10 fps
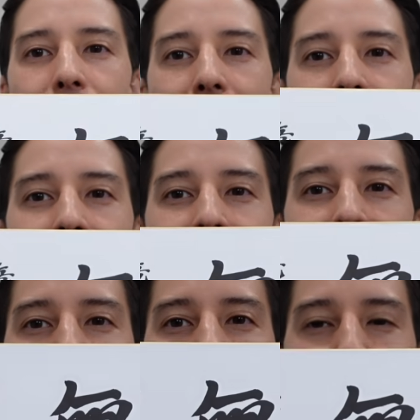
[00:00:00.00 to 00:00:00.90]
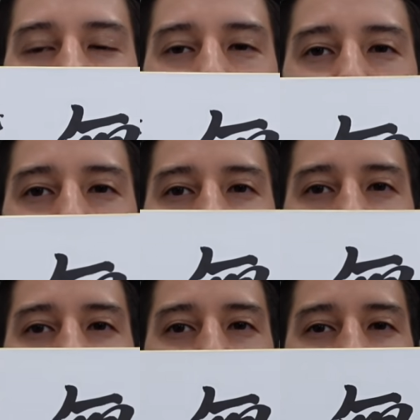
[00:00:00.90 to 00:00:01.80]
い色紙を書いていた
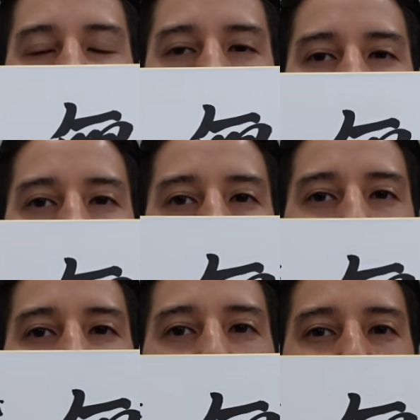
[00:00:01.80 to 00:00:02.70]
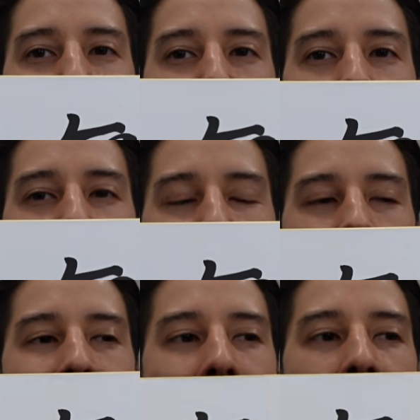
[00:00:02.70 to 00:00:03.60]
だいたんですけども僕が震えたのは
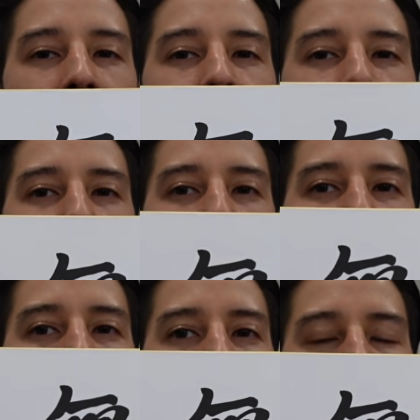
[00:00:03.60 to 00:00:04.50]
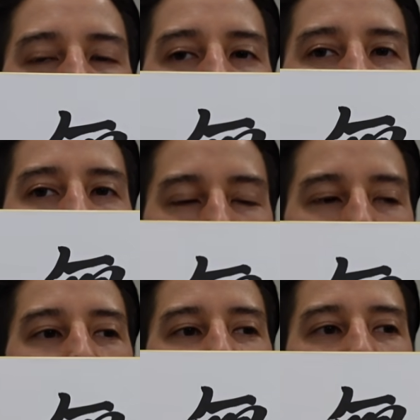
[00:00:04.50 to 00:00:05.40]
ですねこの言
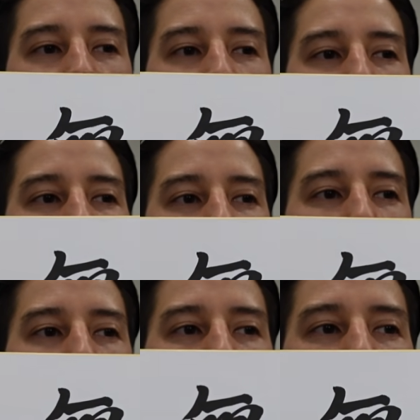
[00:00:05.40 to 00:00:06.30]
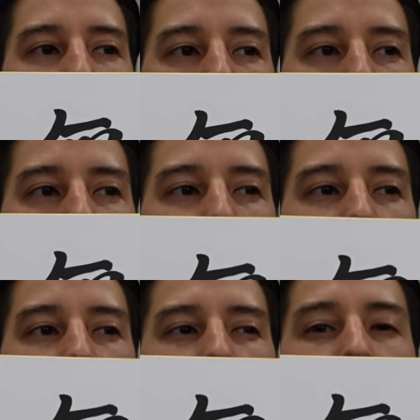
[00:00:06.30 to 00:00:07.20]
葉を書いてそして説明
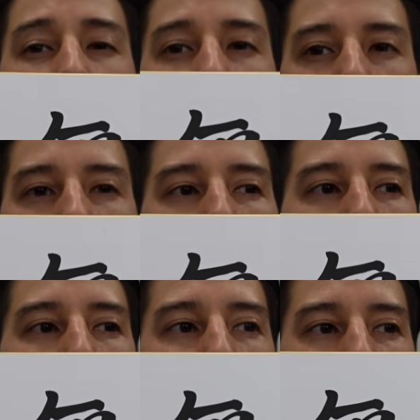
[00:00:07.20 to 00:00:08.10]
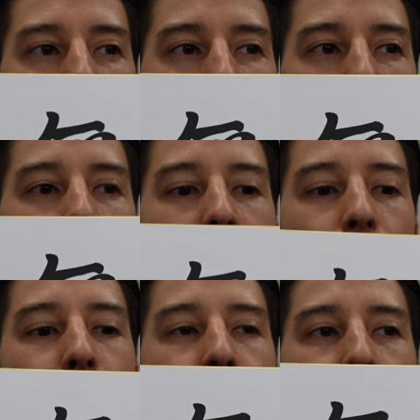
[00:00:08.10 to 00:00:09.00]
してくださった「無犬」
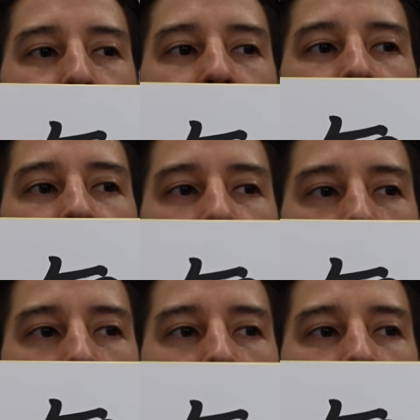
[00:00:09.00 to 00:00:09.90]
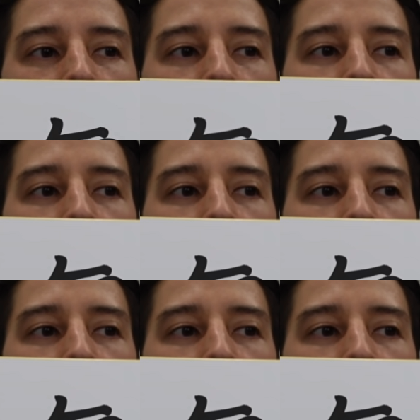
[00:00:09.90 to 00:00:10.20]
という言葉なんですけども